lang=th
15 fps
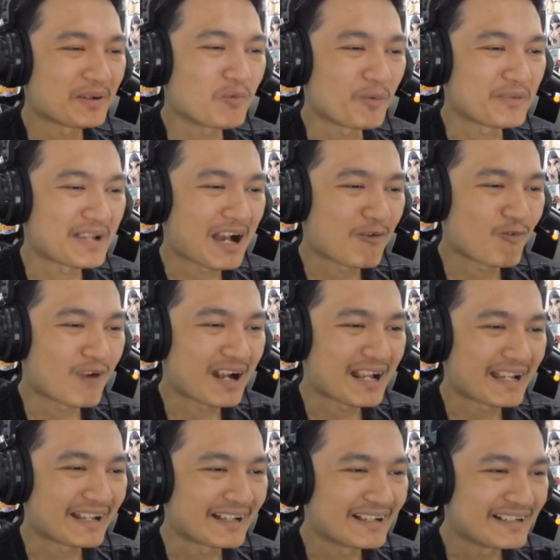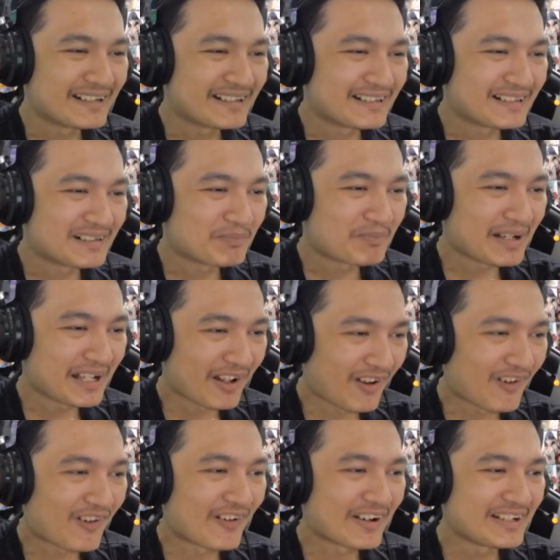ผมย้ำไว้ มันห
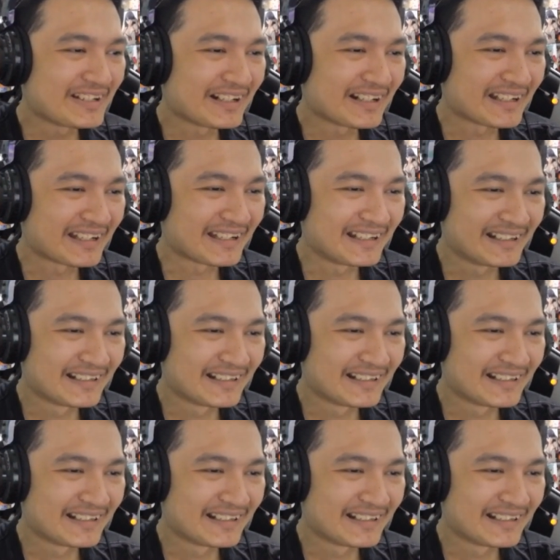ล่อเฉย